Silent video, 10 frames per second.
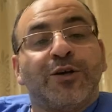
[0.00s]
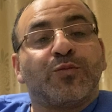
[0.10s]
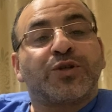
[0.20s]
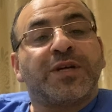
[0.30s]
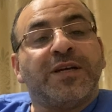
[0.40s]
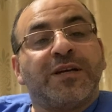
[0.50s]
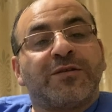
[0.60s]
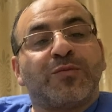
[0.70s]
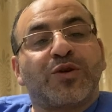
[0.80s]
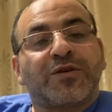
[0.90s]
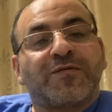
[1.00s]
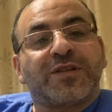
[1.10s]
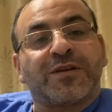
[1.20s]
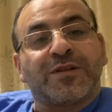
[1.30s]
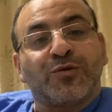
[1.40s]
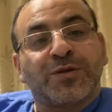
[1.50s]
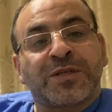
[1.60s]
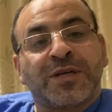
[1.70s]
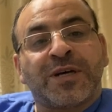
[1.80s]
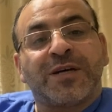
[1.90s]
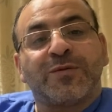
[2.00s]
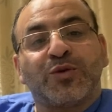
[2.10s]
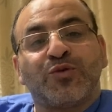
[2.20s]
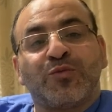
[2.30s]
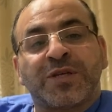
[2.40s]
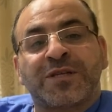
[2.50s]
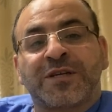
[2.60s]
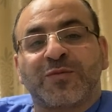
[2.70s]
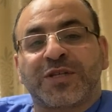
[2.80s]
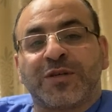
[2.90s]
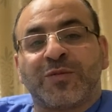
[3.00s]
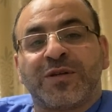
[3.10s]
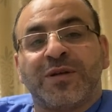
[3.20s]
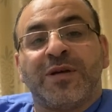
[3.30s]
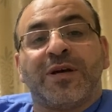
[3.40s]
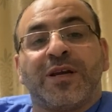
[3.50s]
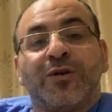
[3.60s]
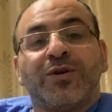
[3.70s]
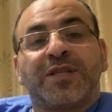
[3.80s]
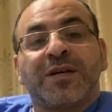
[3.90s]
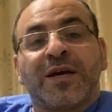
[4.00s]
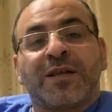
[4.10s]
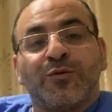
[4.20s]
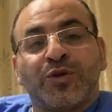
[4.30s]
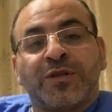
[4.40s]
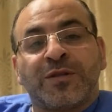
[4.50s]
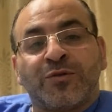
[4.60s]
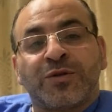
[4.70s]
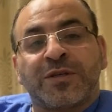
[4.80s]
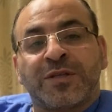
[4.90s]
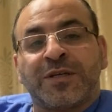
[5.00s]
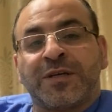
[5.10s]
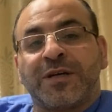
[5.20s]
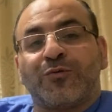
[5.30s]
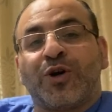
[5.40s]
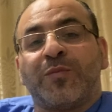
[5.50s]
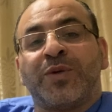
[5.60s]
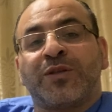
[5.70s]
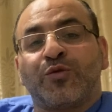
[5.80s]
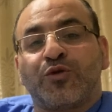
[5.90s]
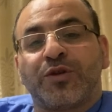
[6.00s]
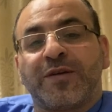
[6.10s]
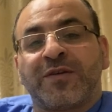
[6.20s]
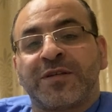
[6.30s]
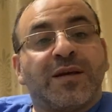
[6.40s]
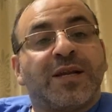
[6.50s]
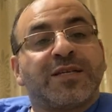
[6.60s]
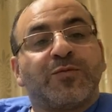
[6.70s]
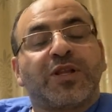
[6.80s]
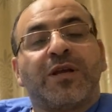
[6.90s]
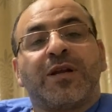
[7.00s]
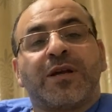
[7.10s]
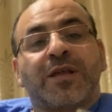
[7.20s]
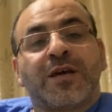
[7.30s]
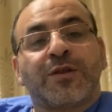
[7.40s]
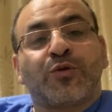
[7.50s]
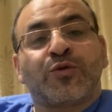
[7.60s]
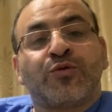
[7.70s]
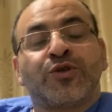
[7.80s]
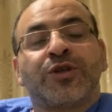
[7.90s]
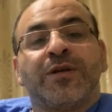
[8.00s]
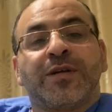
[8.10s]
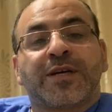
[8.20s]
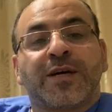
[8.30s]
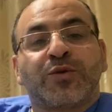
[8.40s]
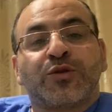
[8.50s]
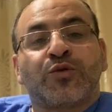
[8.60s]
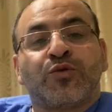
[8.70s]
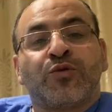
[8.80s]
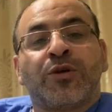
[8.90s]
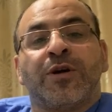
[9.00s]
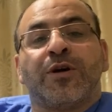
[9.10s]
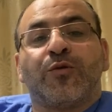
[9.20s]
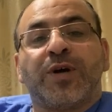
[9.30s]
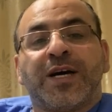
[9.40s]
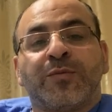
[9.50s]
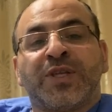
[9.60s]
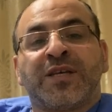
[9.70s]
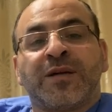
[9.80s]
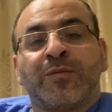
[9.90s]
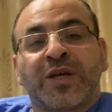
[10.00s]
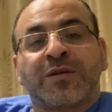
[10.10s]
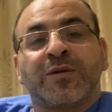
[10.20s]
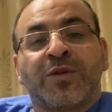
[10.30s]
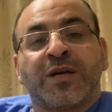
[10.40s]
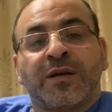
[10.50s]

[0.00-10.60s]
مستحيل تمر فتره نص ساعه بدون ما يصير مصيبه لو انت قعدت لمده نص دقيقه وحبيت تاخذ نفس لازم يطلع لك ثلاثه خروج خمسة دخول واحد منتقل من قسم ثاني